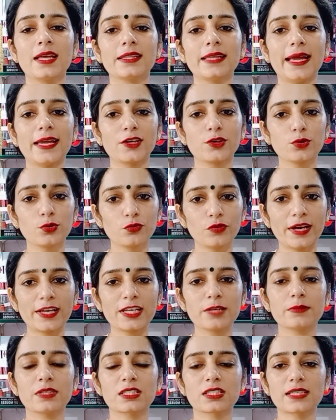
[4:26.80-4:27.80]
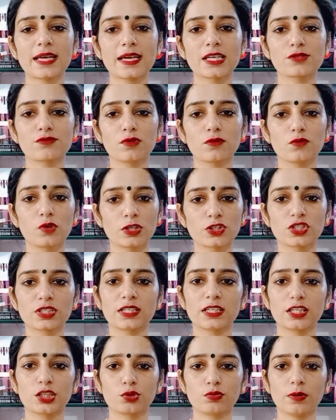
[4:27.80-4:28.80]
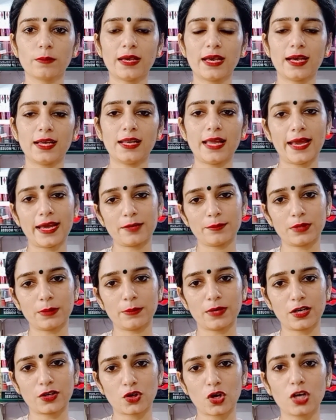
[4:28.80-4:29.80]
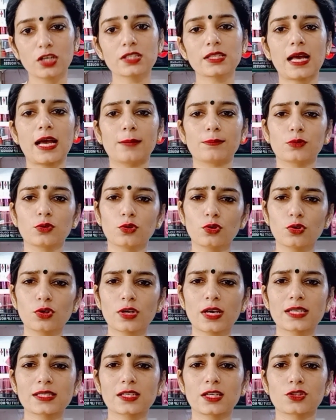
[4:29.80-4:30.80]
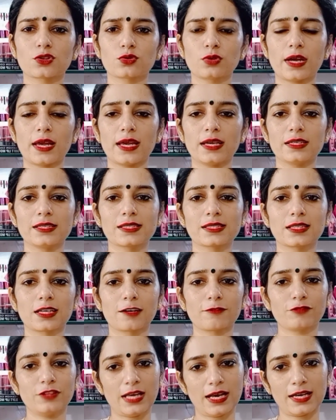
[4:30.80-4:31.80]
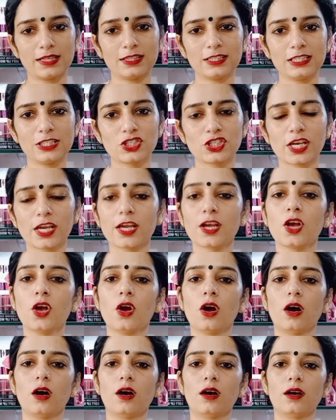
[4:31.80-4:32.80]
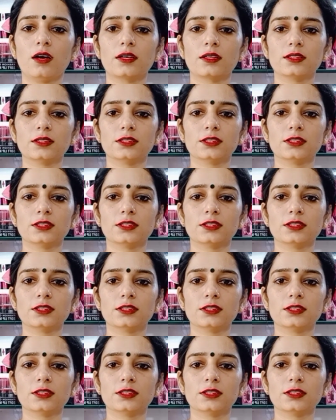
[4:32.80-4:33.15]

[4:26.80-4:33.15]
थैंक यू वेरी मच गाइस फॉर वाचिंग हरिथ्वी बहल एंड ममा रॉक्स आप थोड़ा सा जो है इस तरफ ध्यान दीजिए और